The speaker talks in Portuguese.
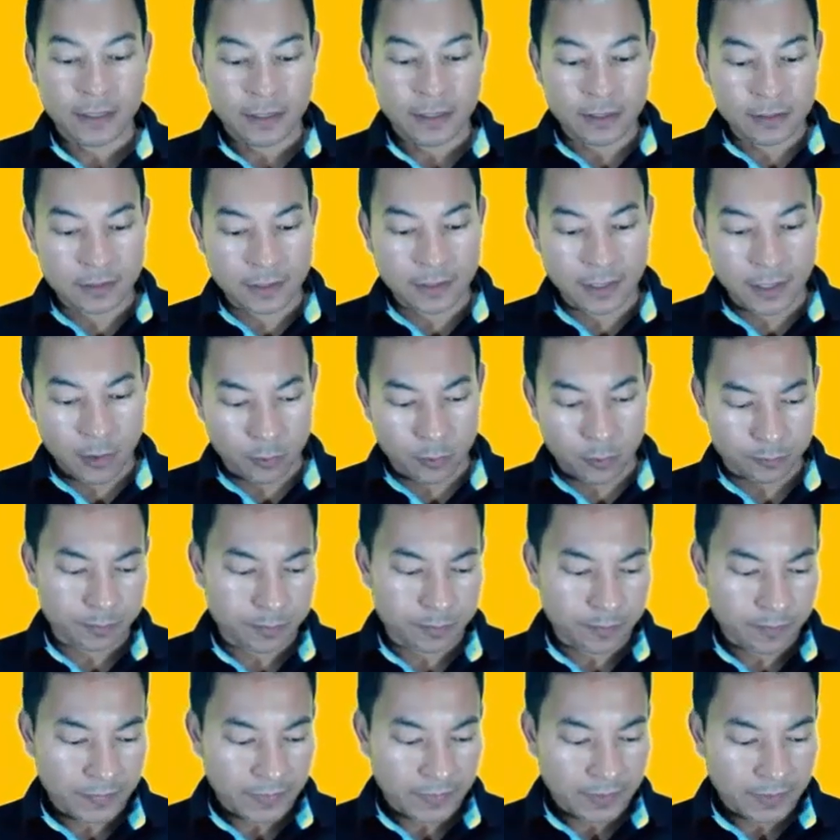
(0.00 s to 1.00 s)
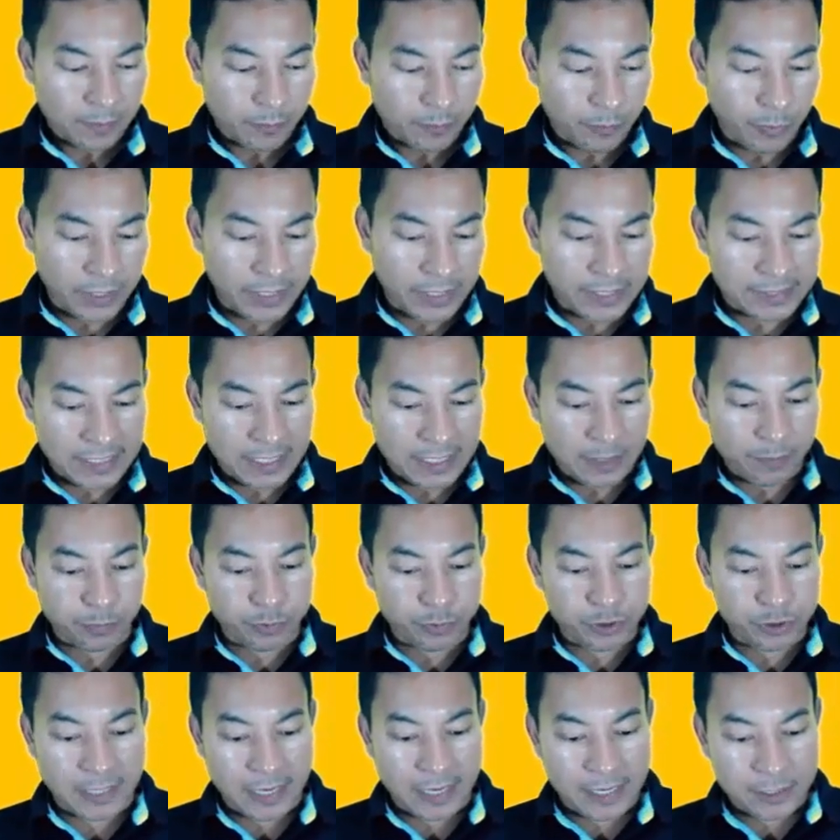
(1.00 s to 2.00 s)
Então, por exemplo,
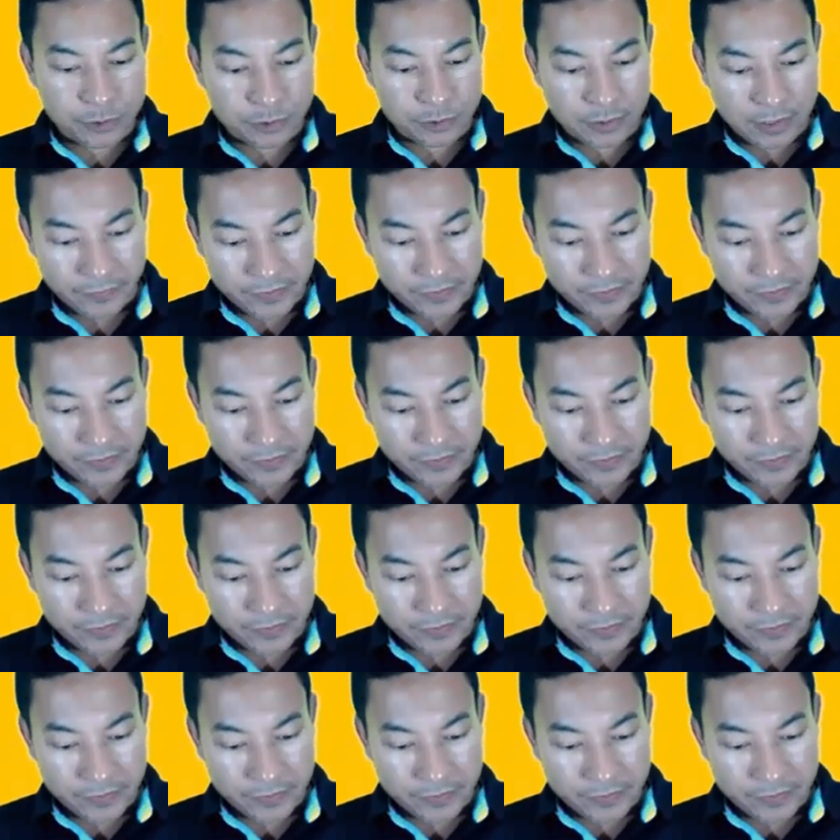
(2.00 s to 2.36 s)
o estágio da